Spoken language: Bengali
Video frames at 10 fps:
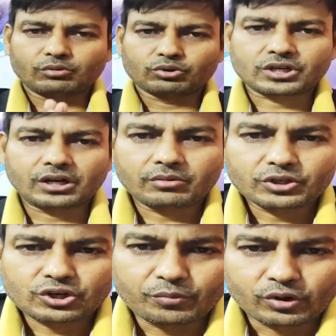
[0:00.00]
নমস্কার আমি
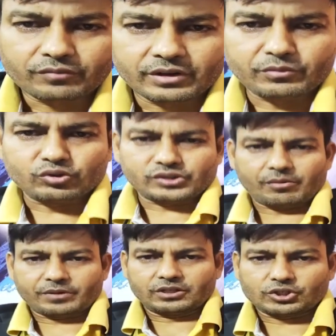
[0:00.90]
স্বপন ইভিএম e নিউজে
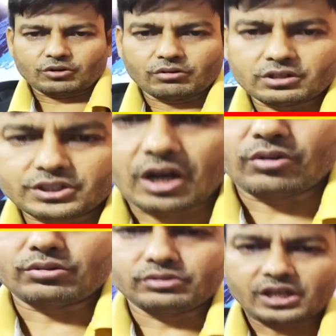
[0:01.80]
আপনাদের সকলকে
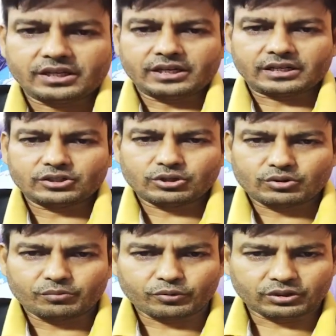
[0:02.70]
স্বাগত জানিয়ে একটি
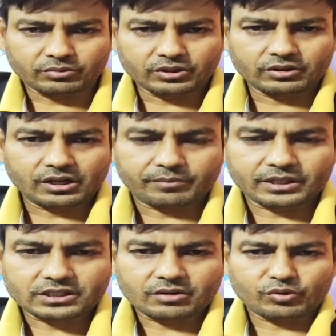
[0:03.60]
ছোট্ট প্রতিবেদন নিয়ে আপনাদের